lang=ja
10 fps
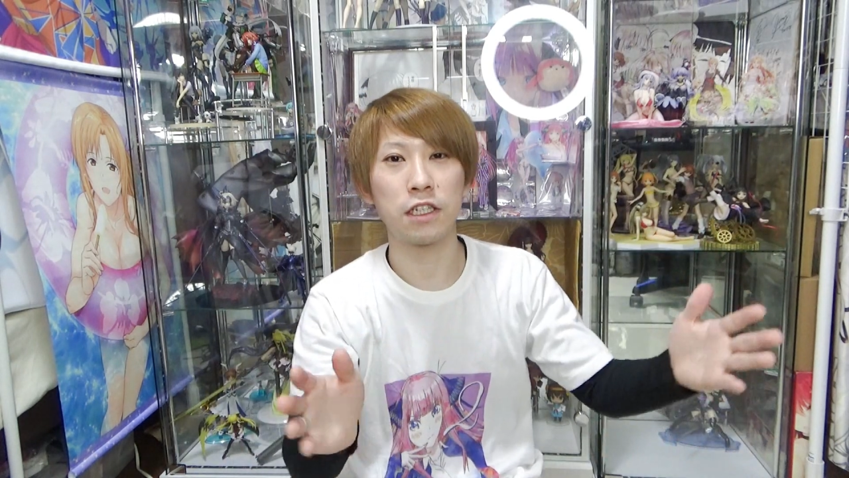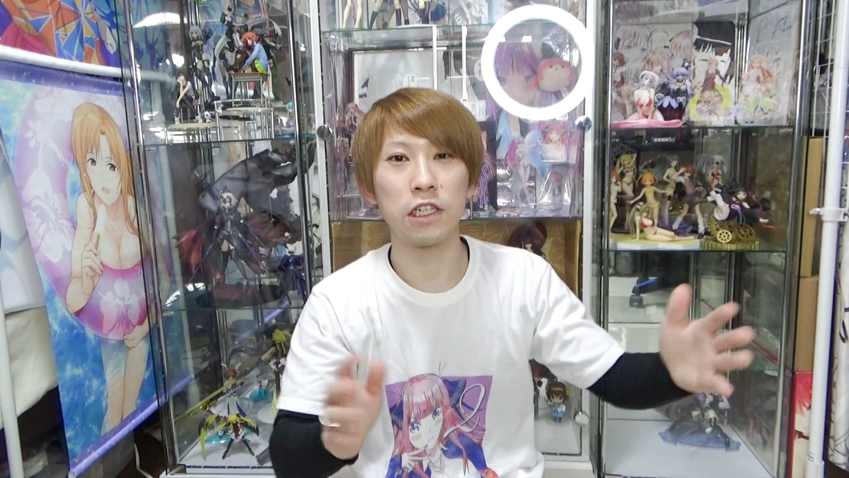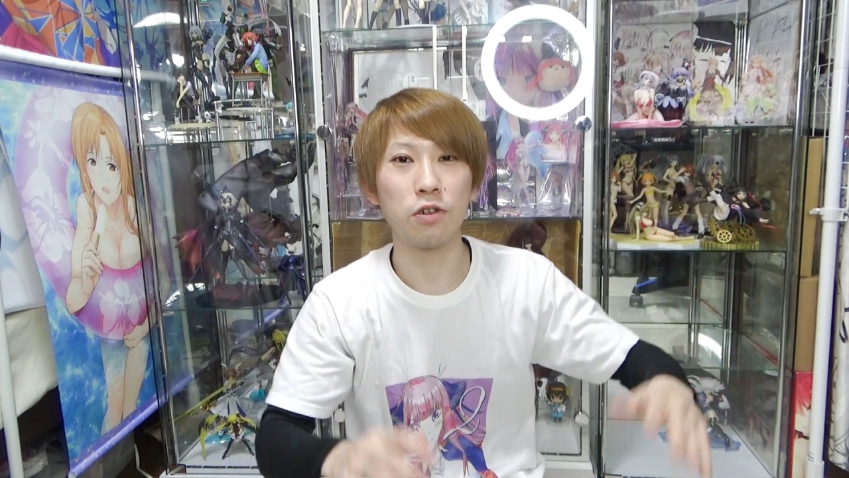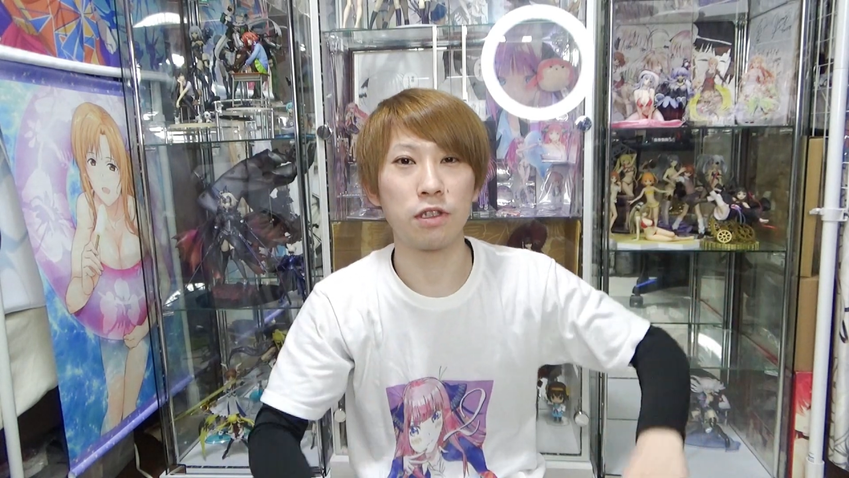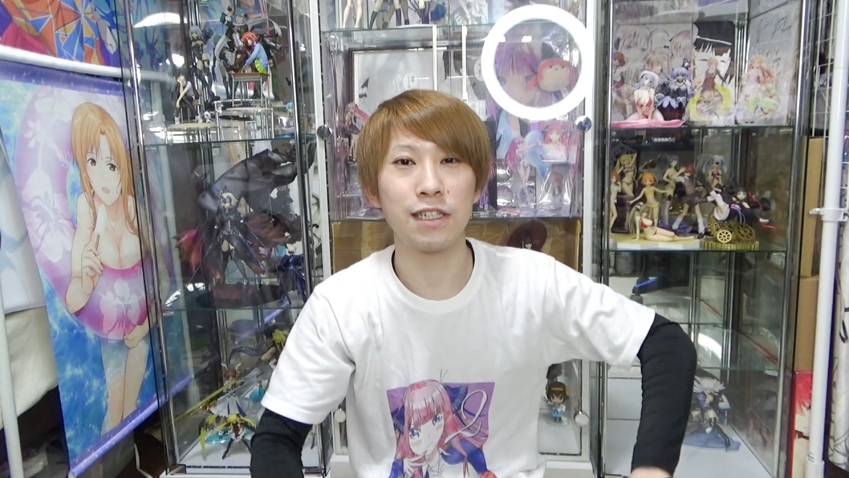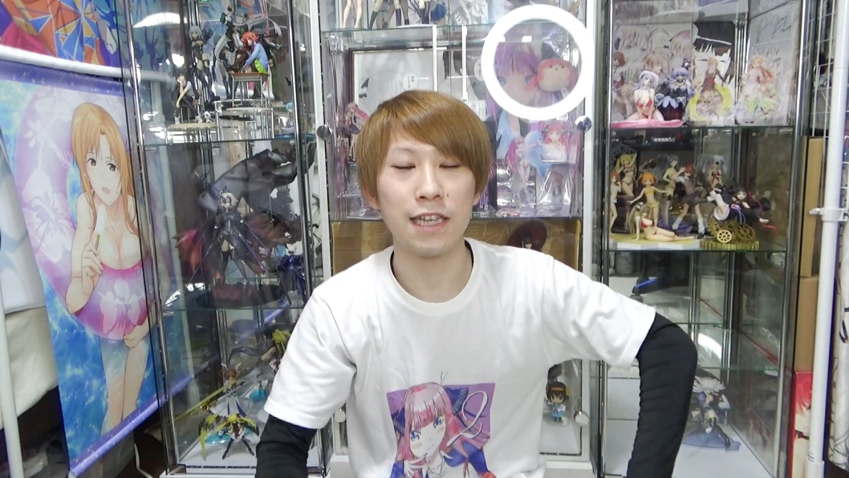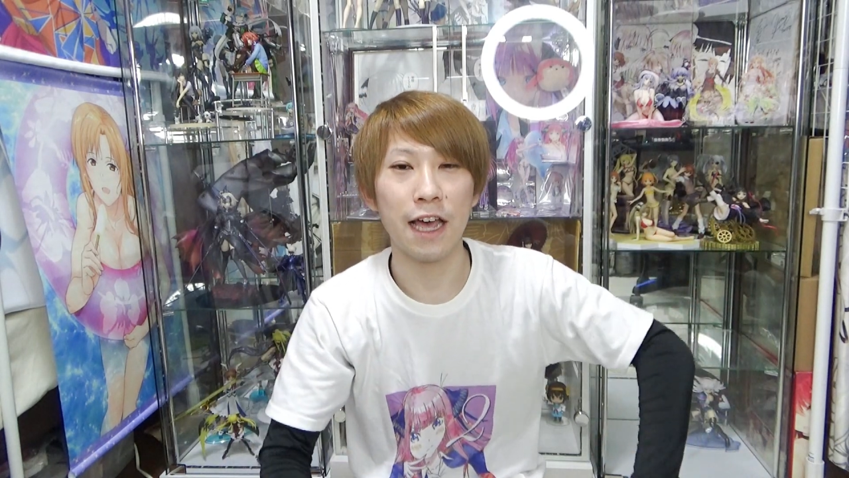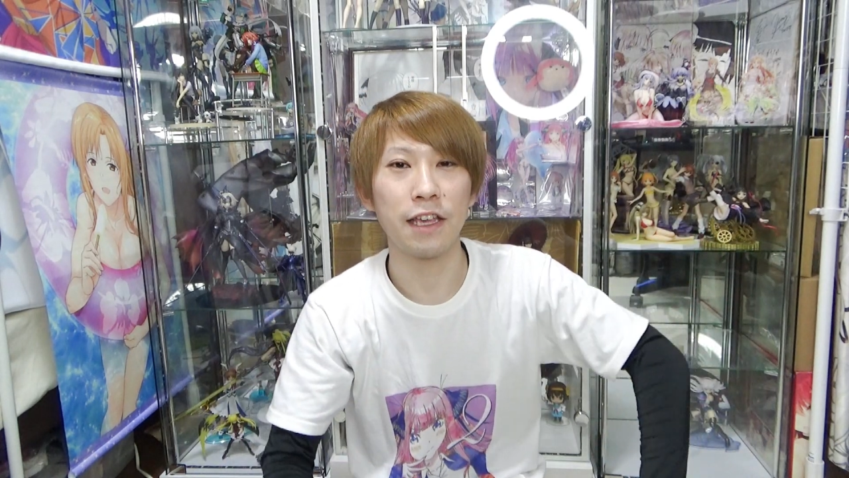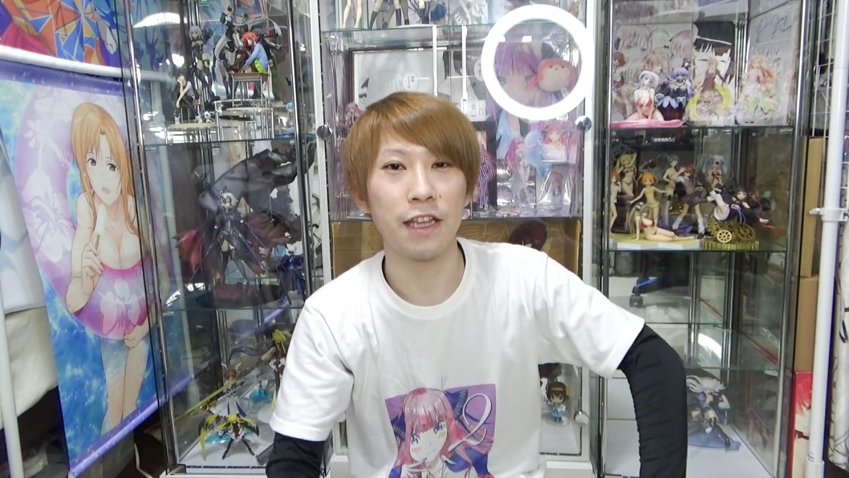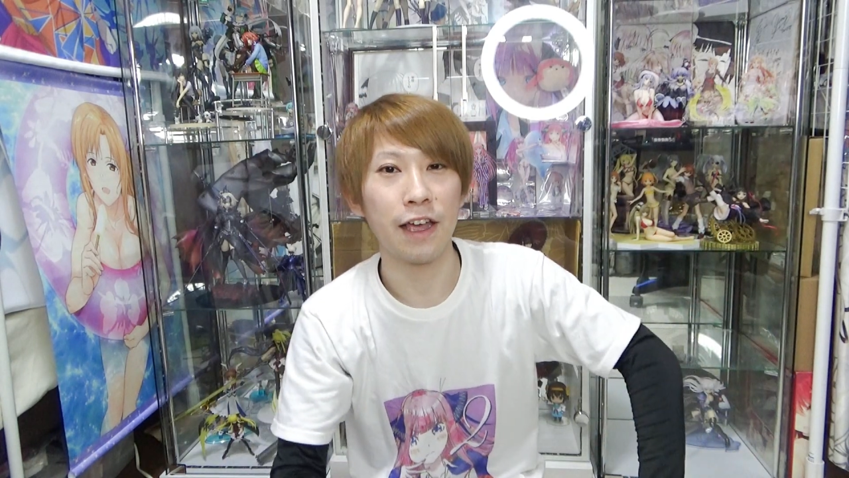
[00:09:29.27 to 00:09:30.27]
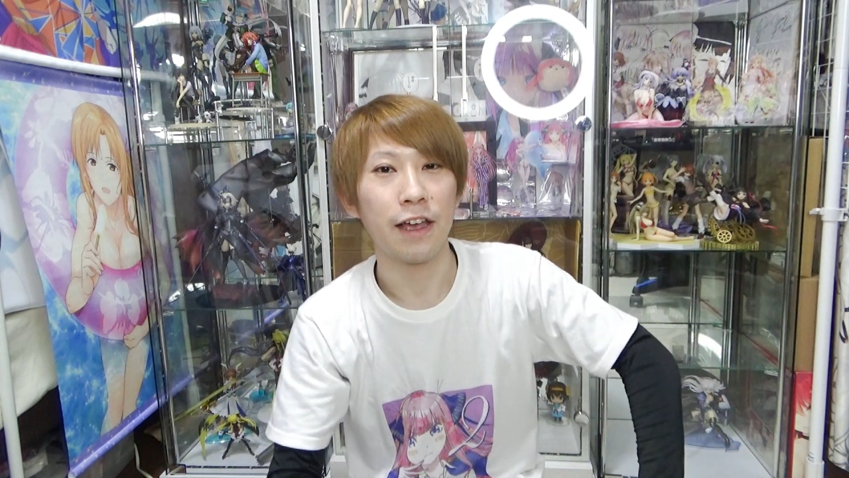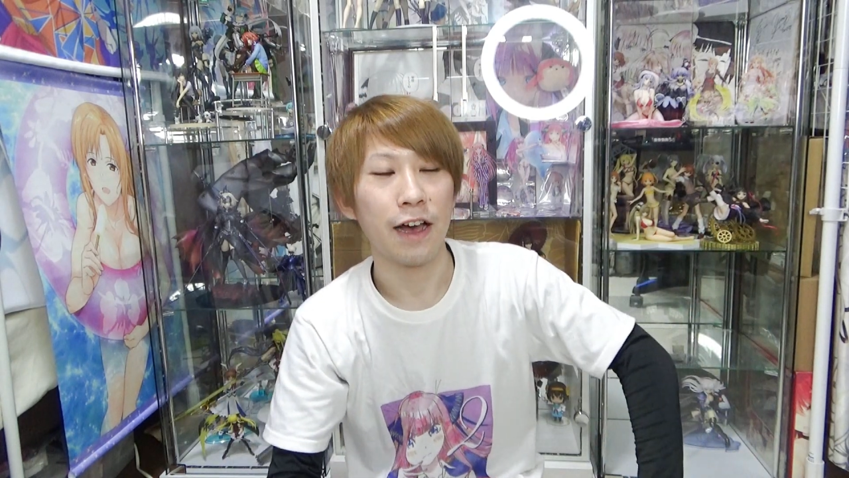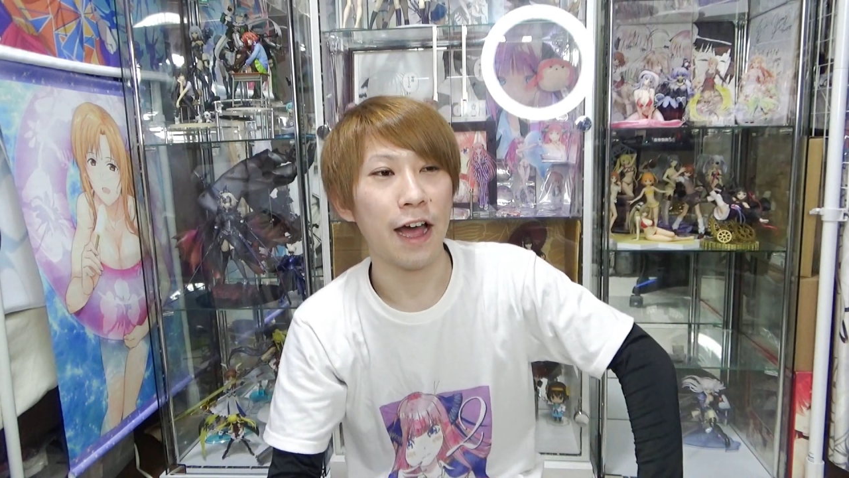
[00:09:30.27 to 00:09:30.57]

自由自在にね